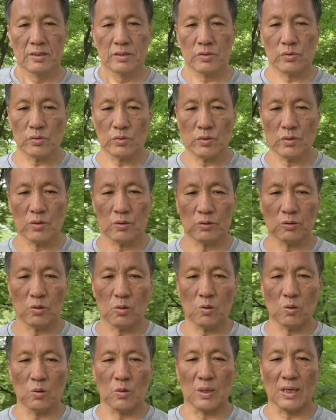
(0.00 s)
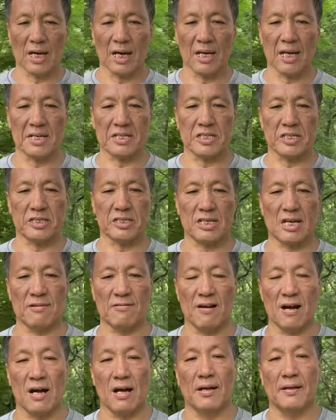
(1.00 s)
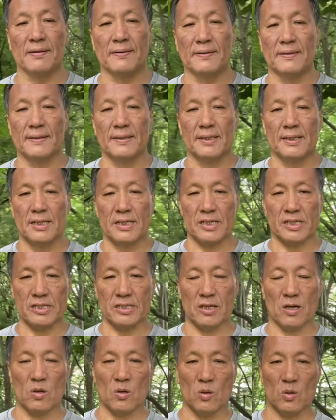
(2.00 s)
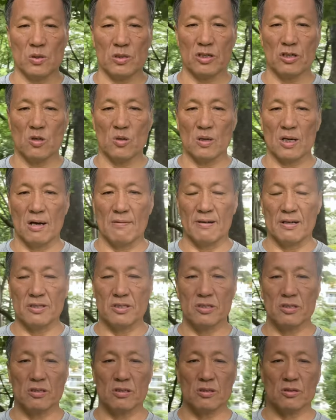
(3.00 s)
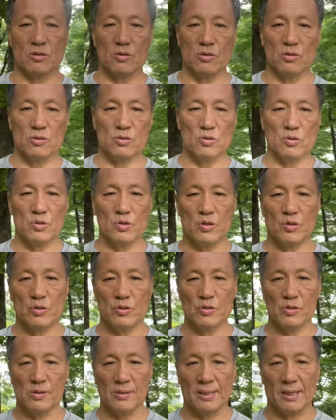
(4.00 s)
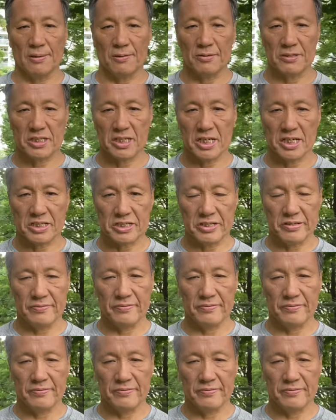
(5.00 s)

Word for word: そういうところから実際は、実際本教会はずっとそういうようなの精神、